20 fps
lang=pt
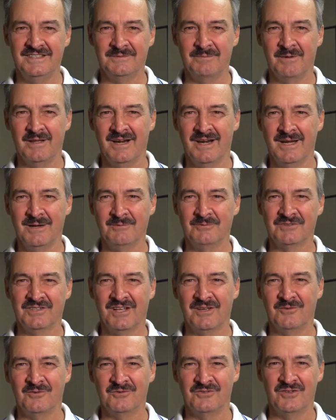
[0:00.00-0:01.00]
esperamos
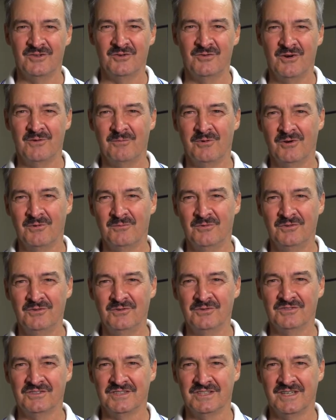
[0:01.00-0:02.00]
que continue por
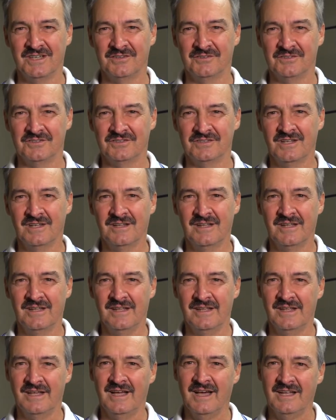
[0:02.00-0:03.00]
muitos anos.
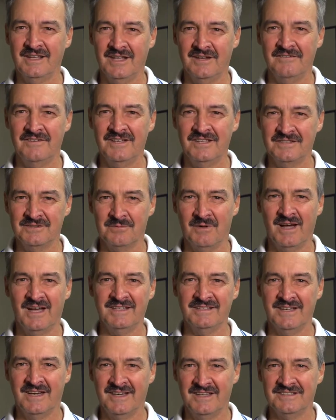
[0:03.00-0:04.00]
E cada vez
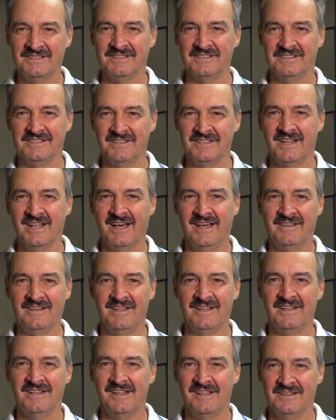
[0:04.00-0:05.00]
mais a
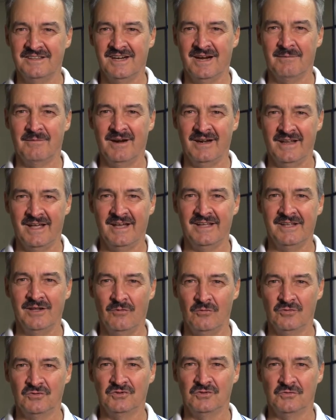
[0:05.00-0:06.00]
necessidade de trabalhar em
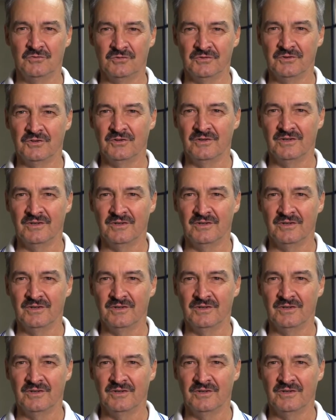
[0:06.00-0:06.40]
conjunto.